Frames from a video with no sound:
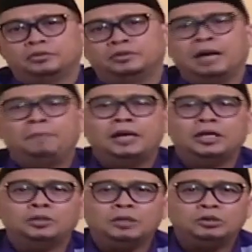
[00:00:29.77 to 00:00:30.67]

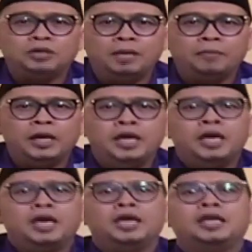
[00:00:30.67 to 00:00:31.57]
Dablek itu maksudnya apa?
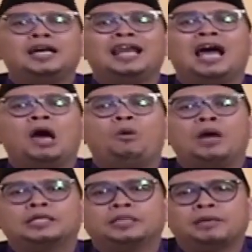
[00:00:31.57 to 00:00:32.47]
ini
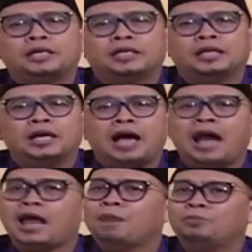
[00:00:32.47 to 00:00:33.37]
ngelawan sama kita.
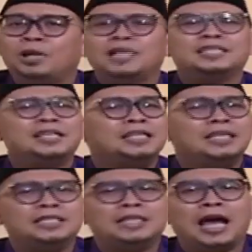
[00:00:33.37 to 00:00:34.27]
Alhamdulillah istri
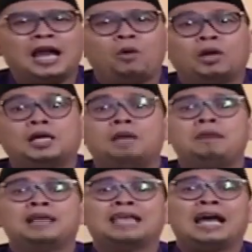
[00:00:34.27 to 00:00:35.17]
kita sih nggak ngelawan.
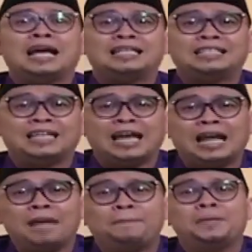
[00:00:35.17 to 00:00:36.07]
Kebanyakan
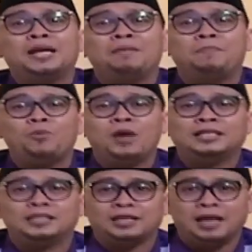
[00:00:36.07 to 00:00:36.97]
sekarang,
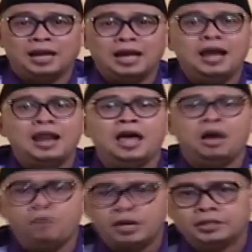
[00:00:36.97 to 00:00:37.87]
perempuan sekarang
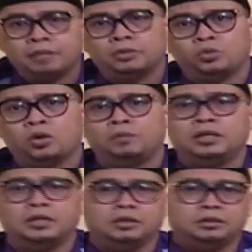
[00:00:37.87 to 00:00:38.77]
ngelawan sama
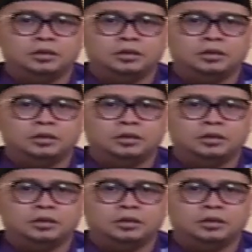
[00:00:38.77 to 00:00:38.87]
suaminya.